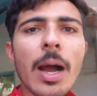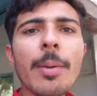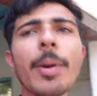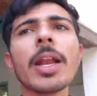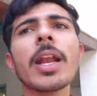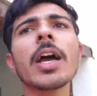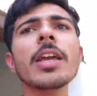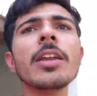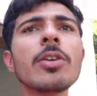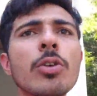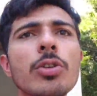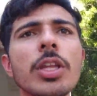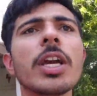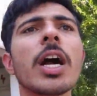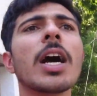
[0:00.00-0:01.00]
आप है ना
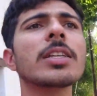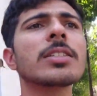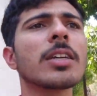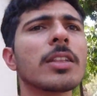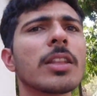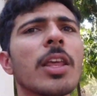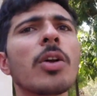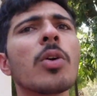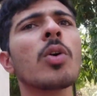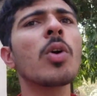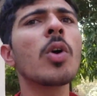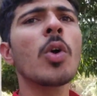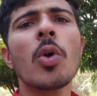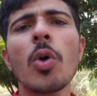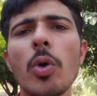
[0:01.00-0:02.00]
इनको दिखा सकते हो
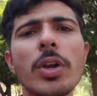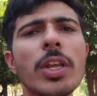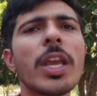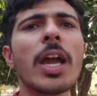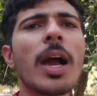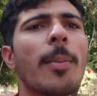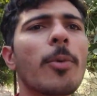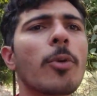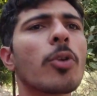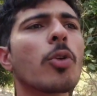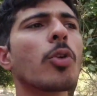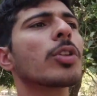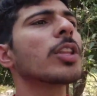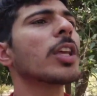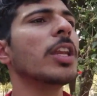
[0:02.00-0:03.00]
और ये आपको
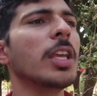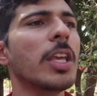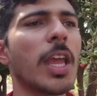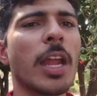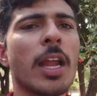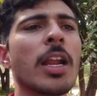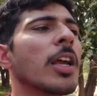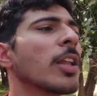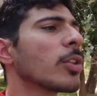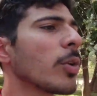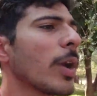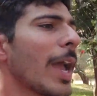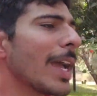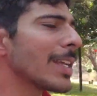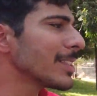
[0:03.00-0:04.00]
रोकते नहीं है तो
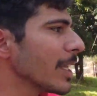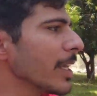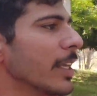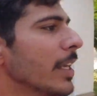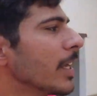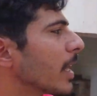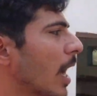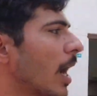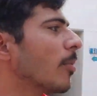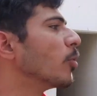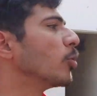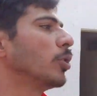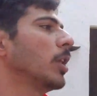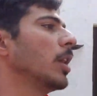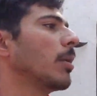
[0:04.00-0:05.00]
ऐसे ही काम
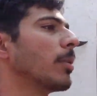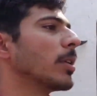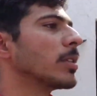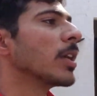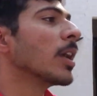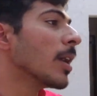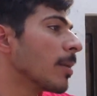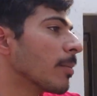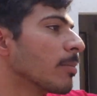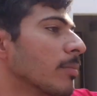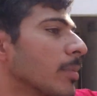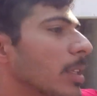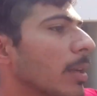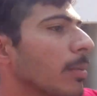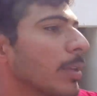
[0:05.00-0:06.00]
होते हैं बस
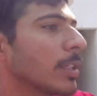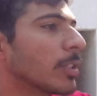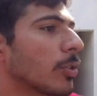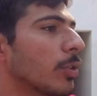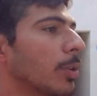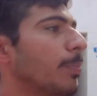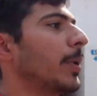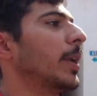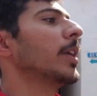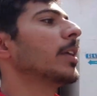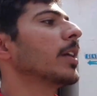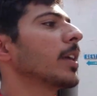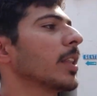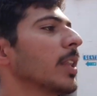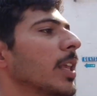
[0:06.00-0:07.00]
मतलब किसी कोई पेंट
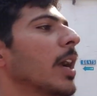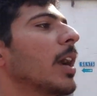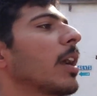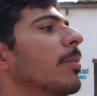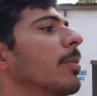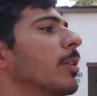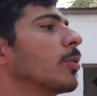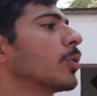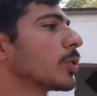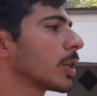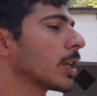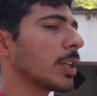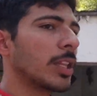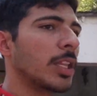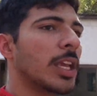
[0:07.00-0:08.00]
कर दिया कभी कुछ
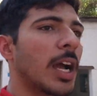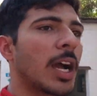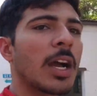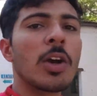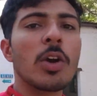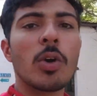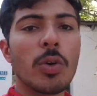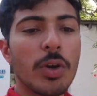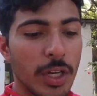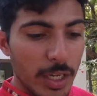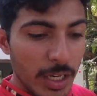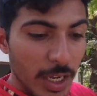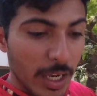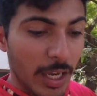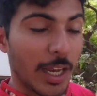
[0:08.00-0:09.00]
कर दिया और
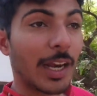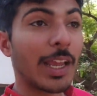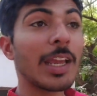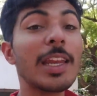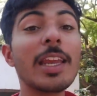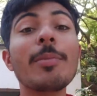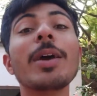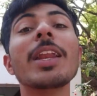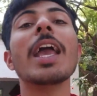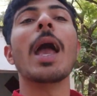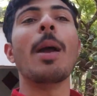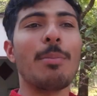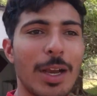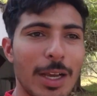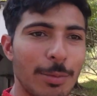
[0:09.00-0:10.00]
इनके घर के लिए मैंने
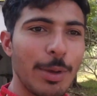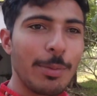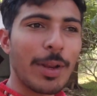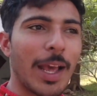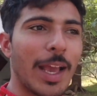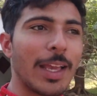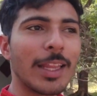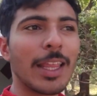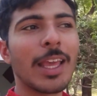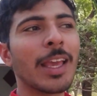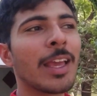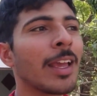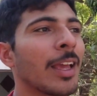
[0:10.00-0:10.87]
हेमक भी बनाए थे